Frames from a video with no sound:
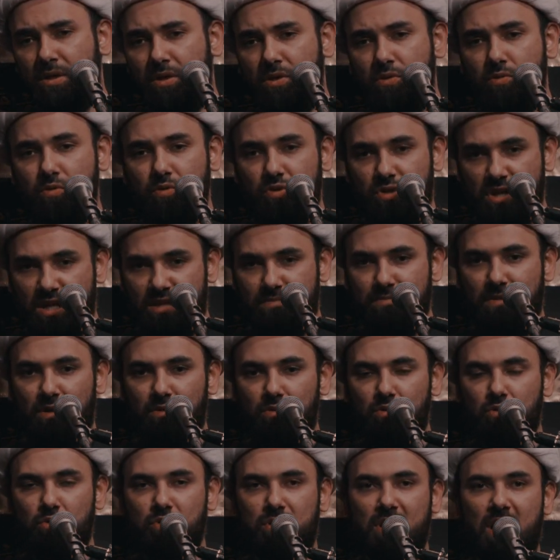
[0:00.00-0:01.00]
يوجد
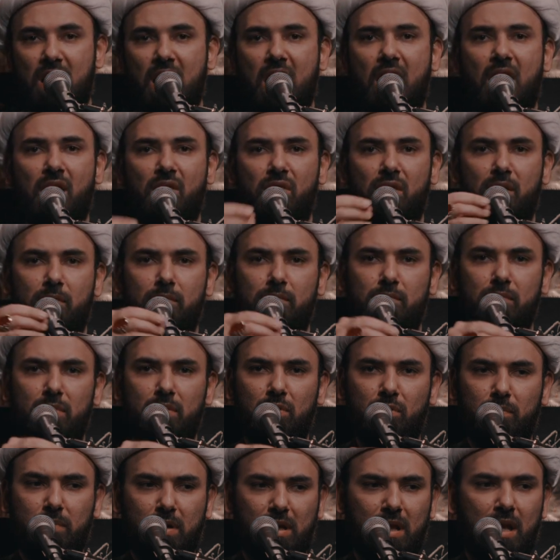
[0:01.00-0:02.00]
مولود أعظم
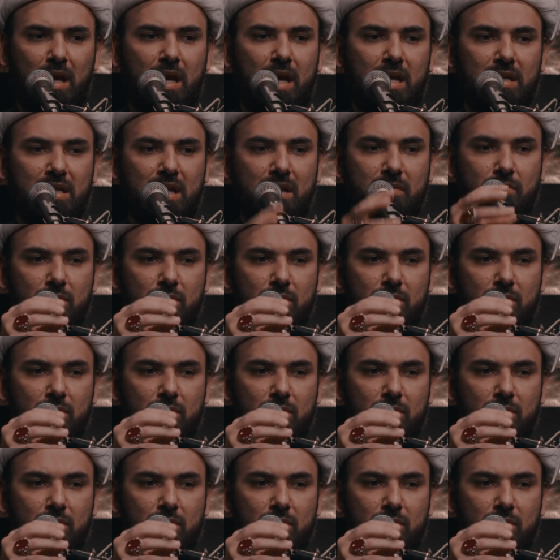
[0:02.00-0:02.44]
بركة